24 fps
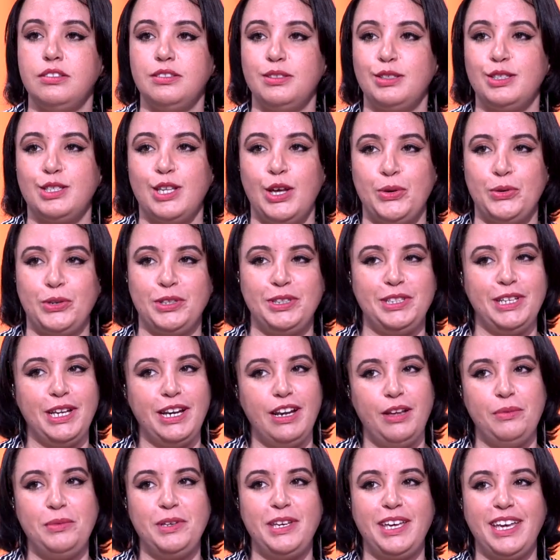تصاوري
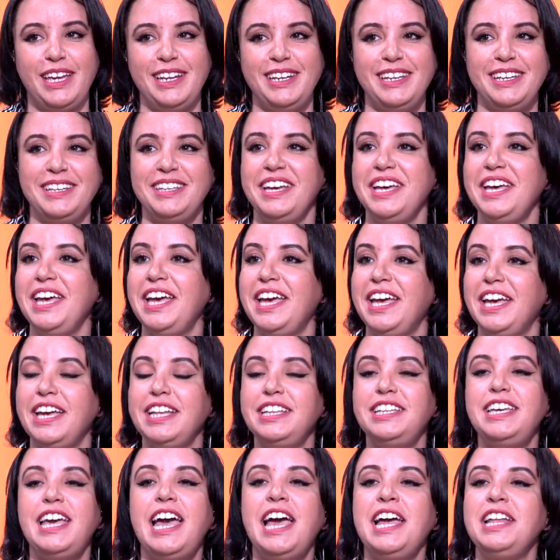ديال لا ميكانيك
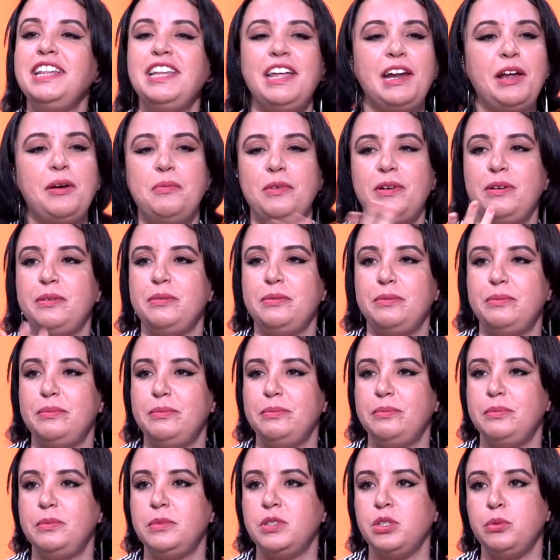يعني انا راه ما
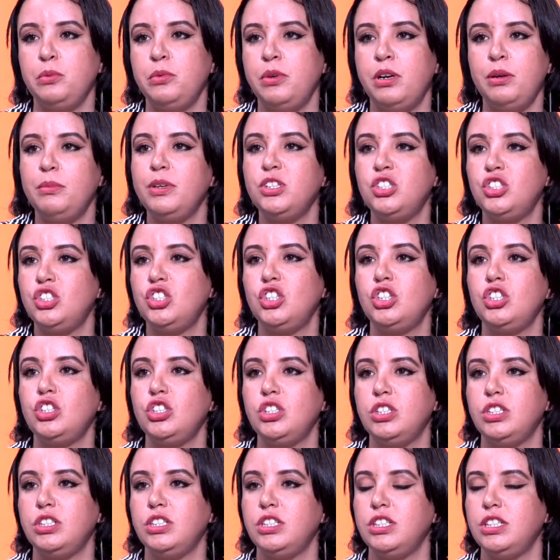زعما ما كرهناش
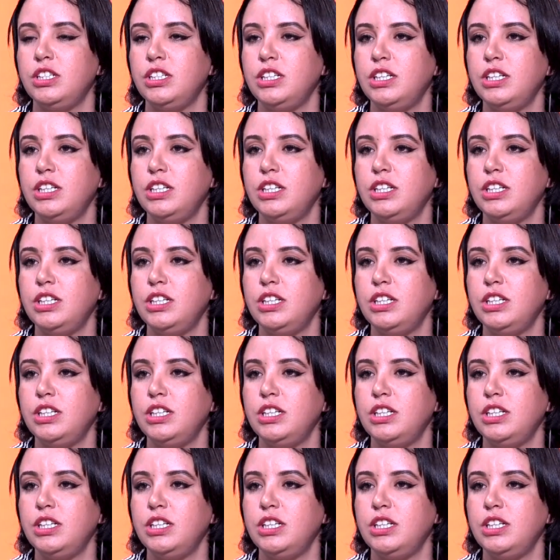تبقاي ديري